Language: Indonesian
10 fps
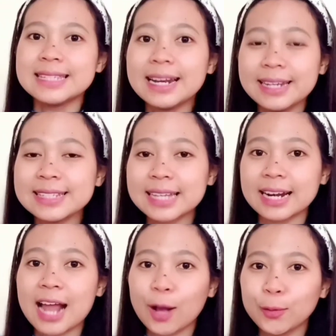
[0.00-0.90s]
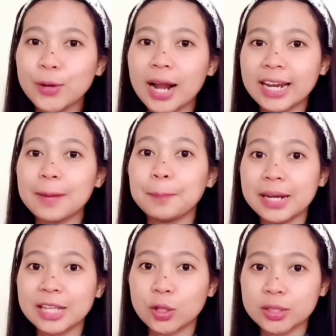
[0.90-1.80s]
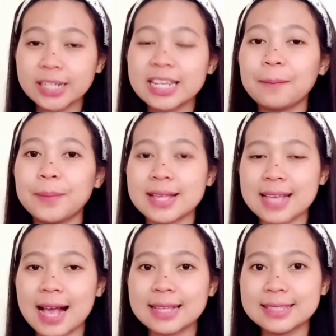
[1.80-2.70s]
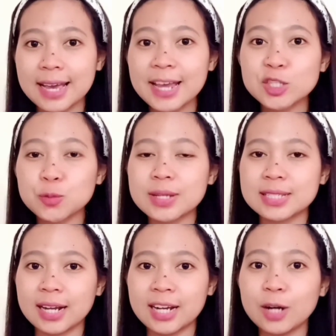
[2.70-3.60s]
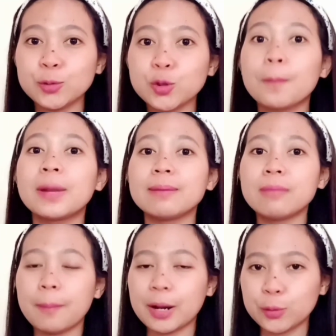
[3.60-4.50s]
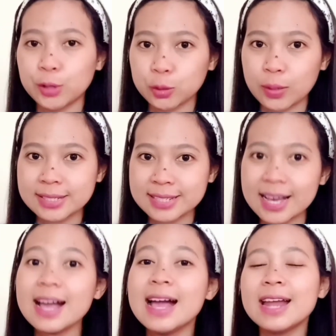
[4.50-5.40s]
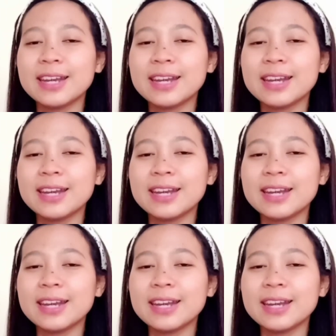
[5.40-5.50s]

jadi saran aku kalian pilih toner yang biasa aja yang cuma sekedar untuk melembabkan kulit wajah